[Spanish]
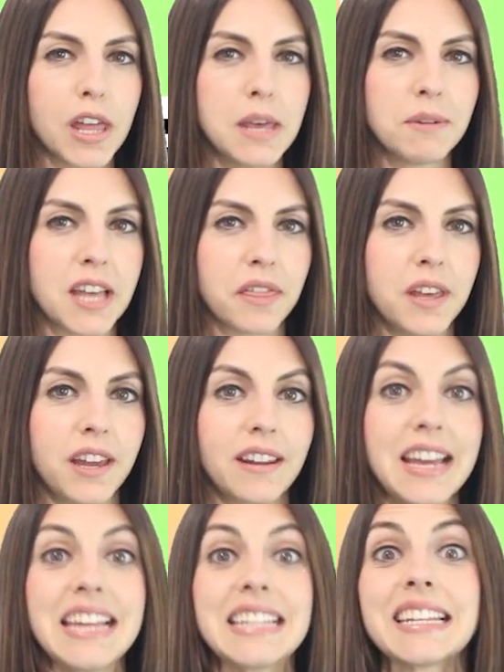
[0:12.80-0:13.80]
que debes
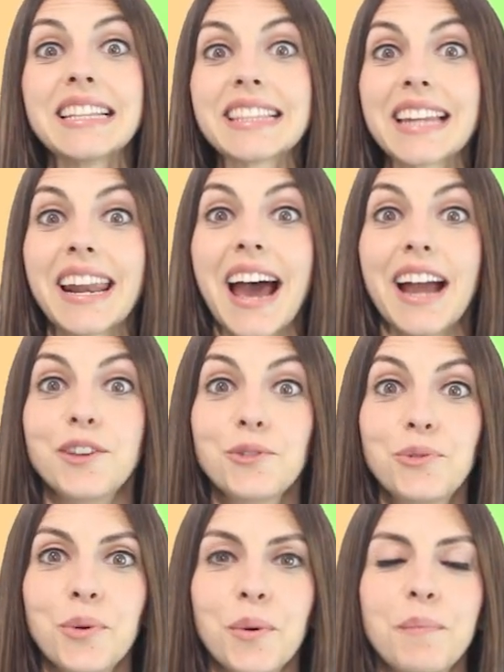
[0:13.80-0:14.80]
hacer es entrar a
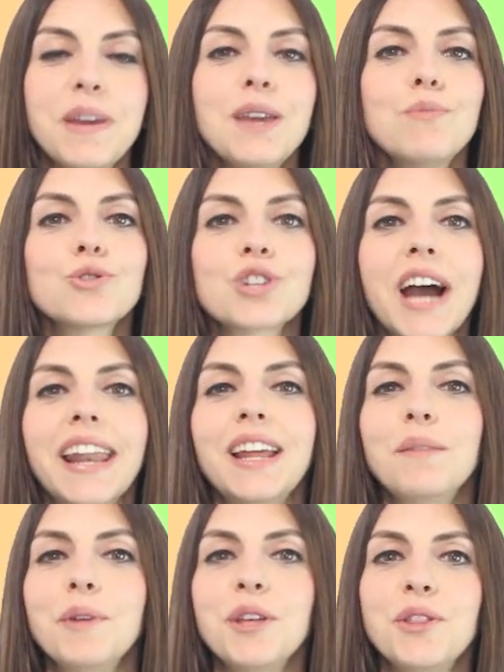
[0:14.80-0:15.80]
YouTube y buscar
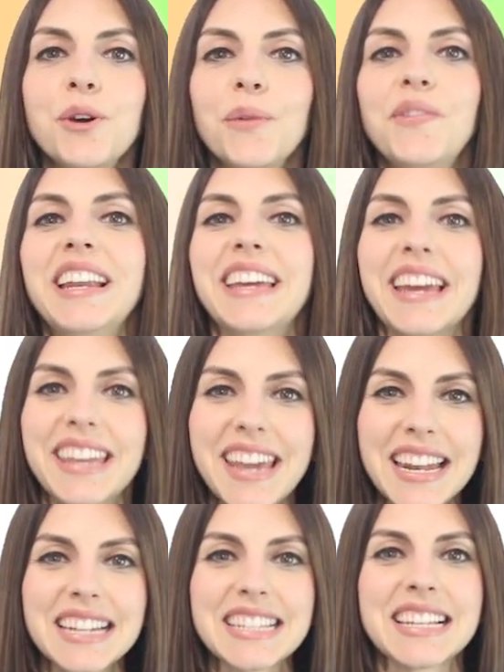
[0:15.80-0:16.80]
el vídeo del que
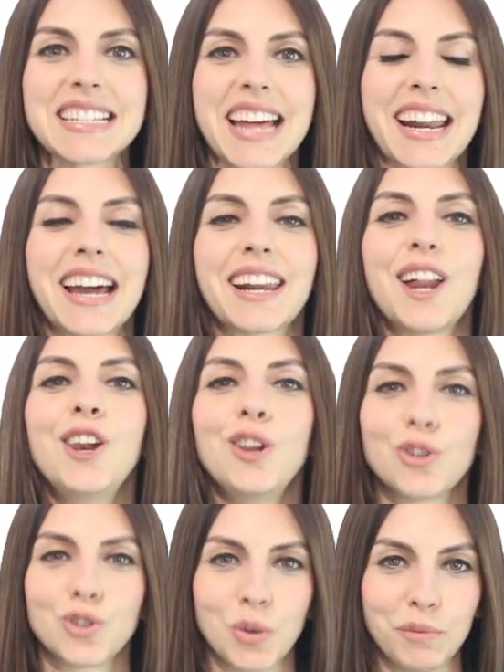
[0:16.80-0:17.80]
quieres descargar
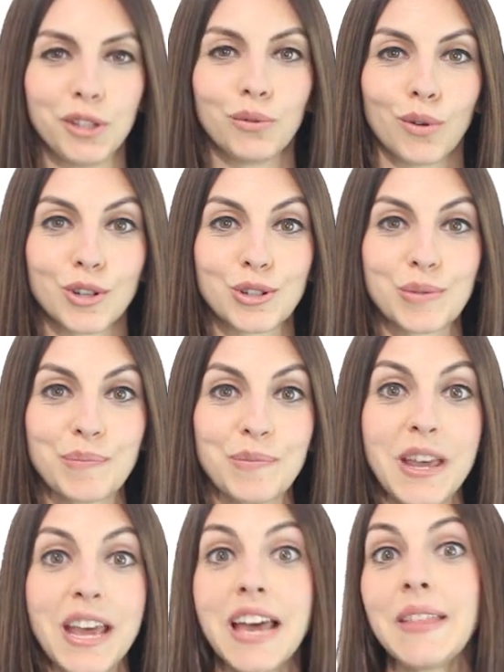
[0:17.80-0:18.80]
los subtítulos.
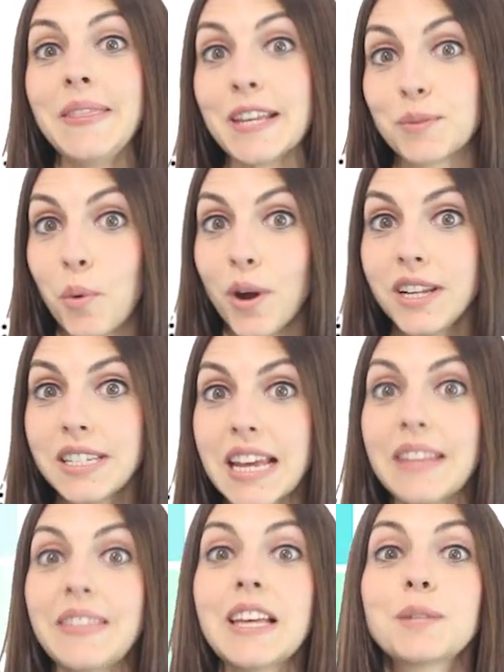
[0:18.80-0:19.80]
Después,
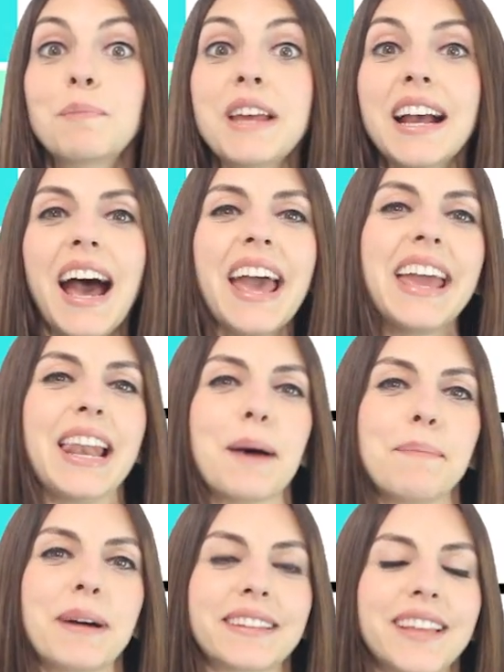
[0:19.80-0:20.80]
despliega el
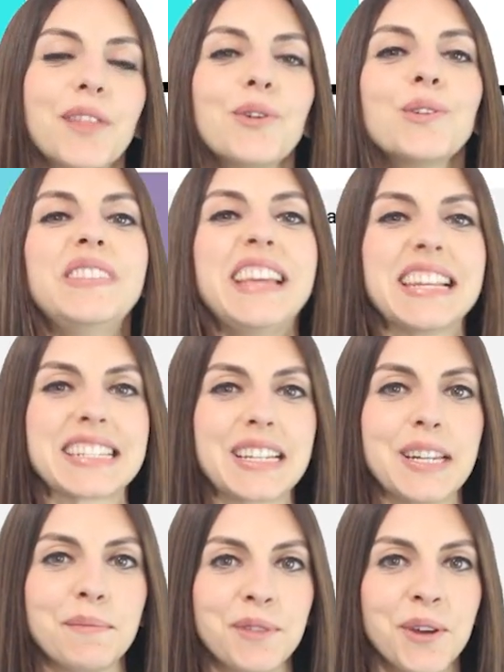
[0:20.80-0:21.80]
apartado
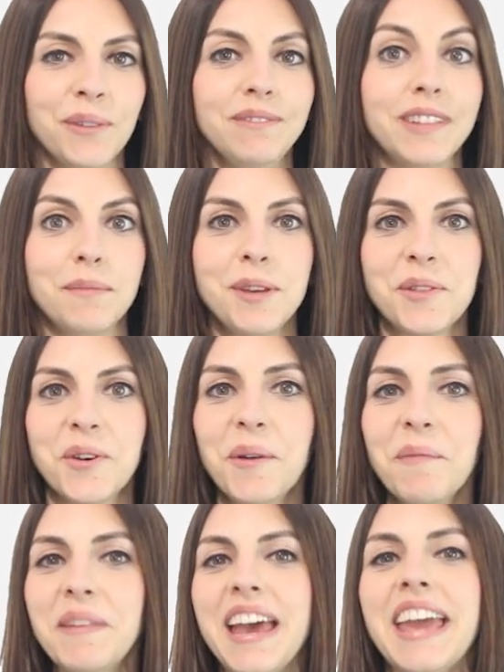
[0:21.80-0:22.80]
Descripción del
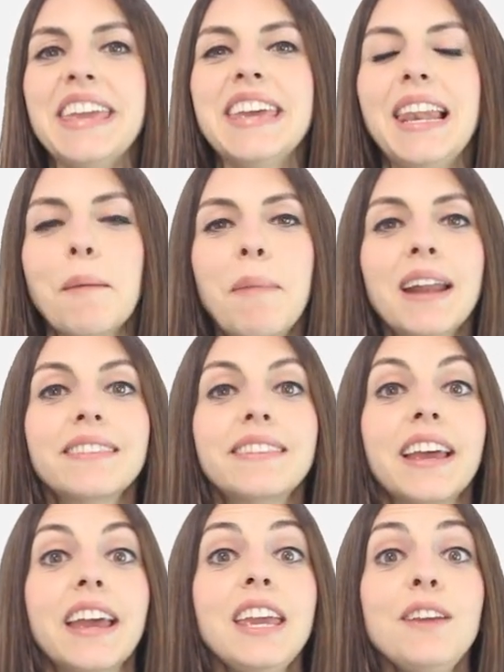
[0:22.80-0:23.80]
vídeo y en la
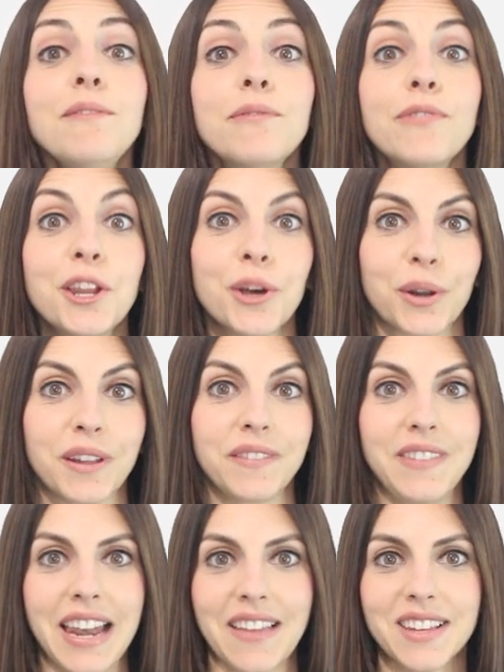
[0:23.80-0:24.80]
parte inferior
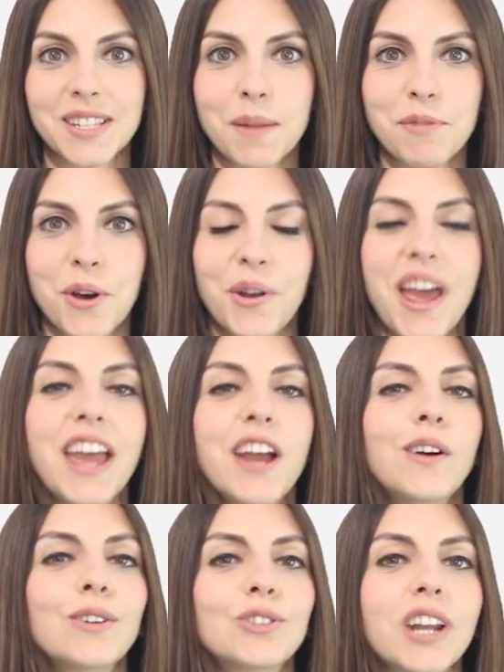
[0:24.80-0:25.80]
de la descripción
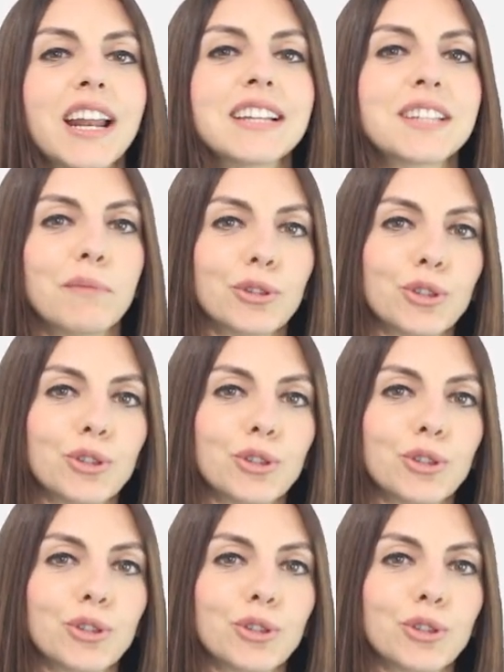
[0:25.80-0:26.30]
encontrarás el